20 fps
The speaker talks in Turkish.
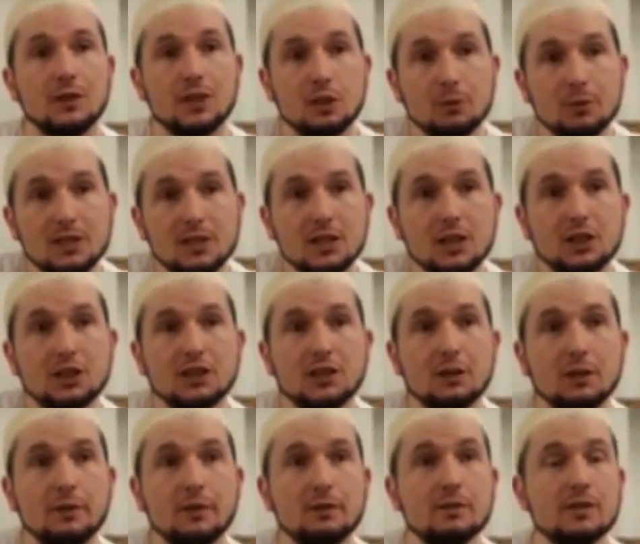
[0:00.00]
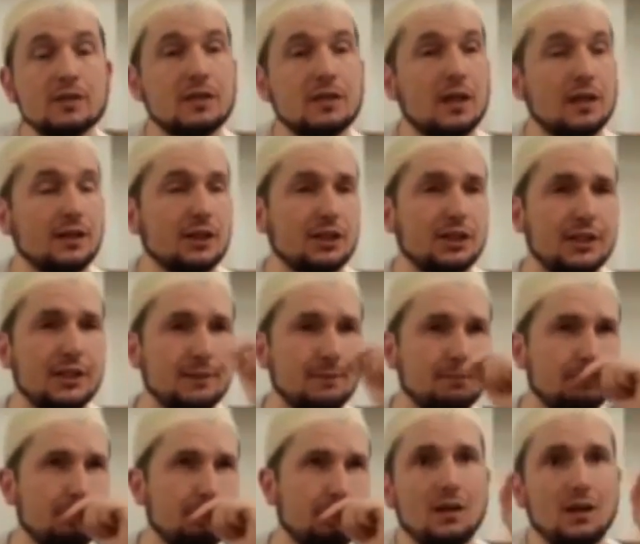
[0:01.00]
Hikmetini açıklayabilir misin kardeşler?
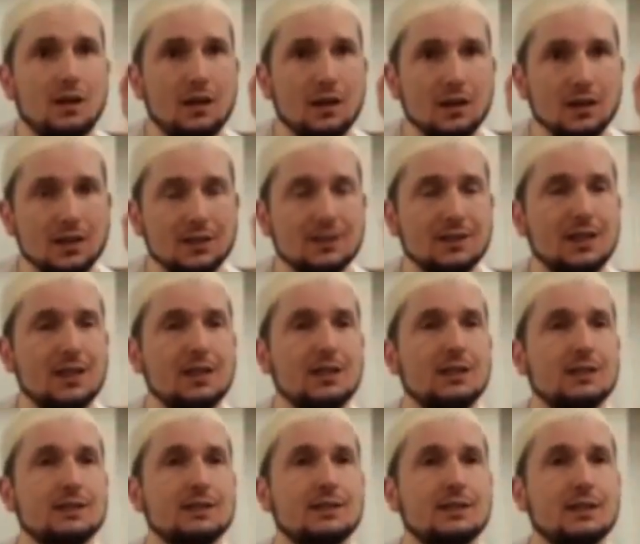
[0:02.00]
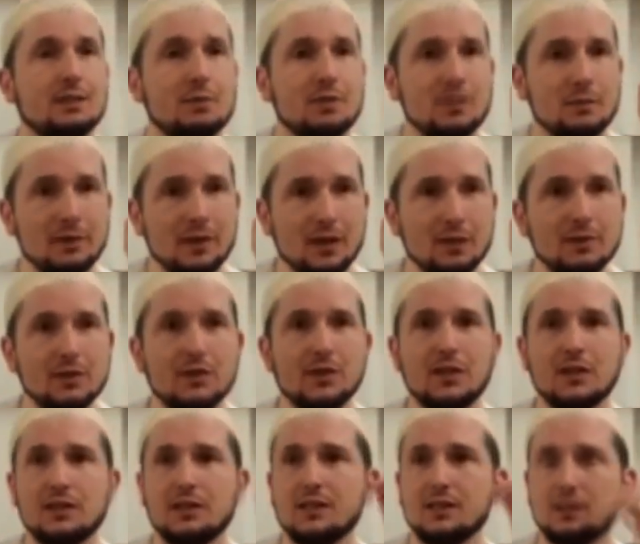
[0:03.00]
Allah Teala Hazretleri bize bir emir
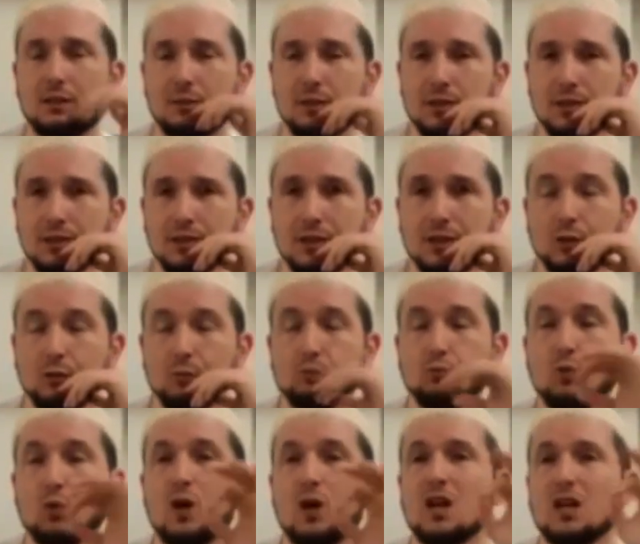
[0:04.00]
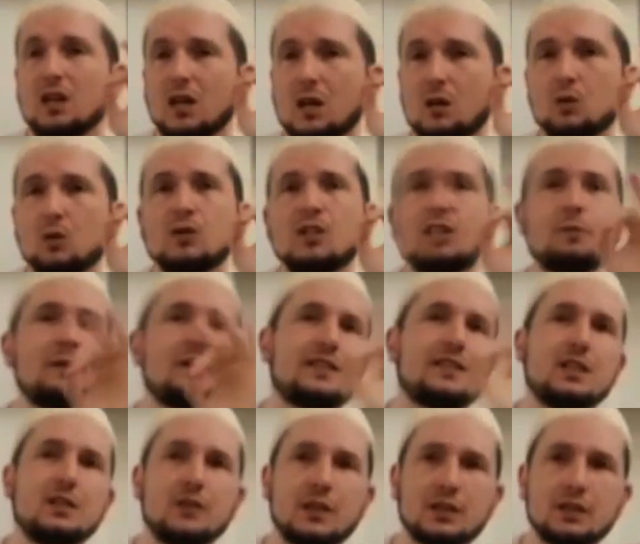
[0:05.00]
verdiği zaman muhakkak onun
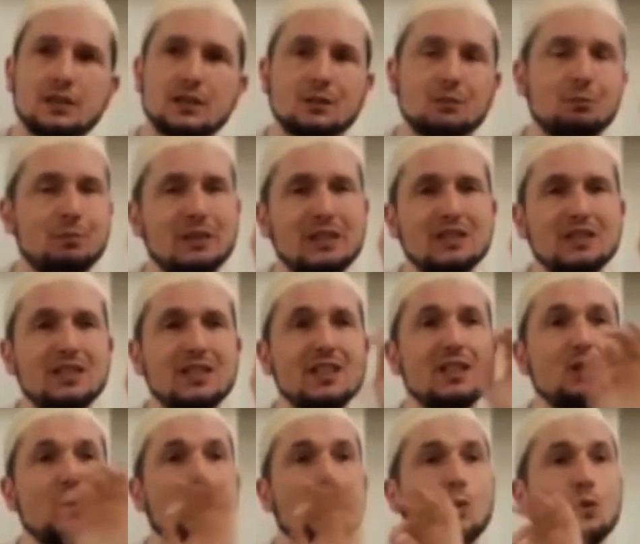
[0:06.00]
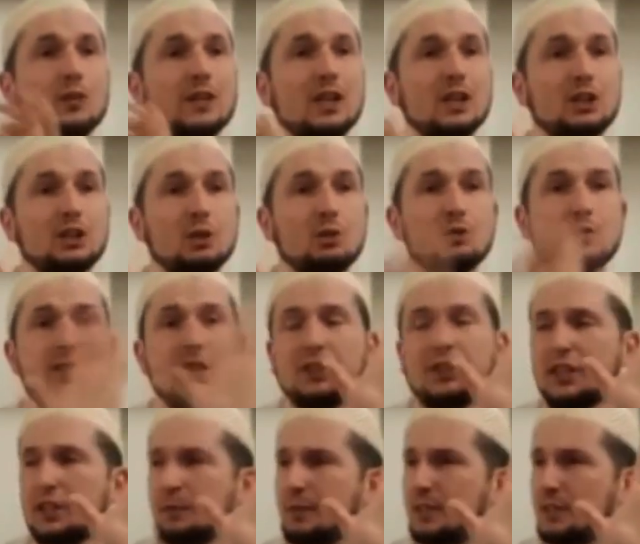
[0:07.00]
hikmetleri vardır. Bir değil onlarca
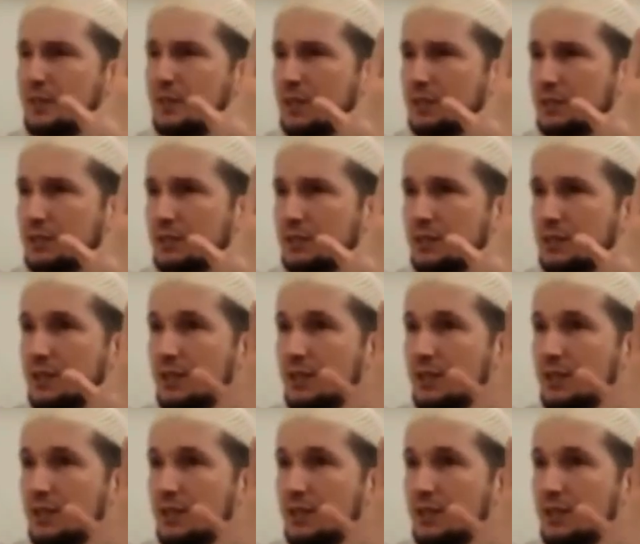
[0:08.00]
yüzlerce hikmeti vardır.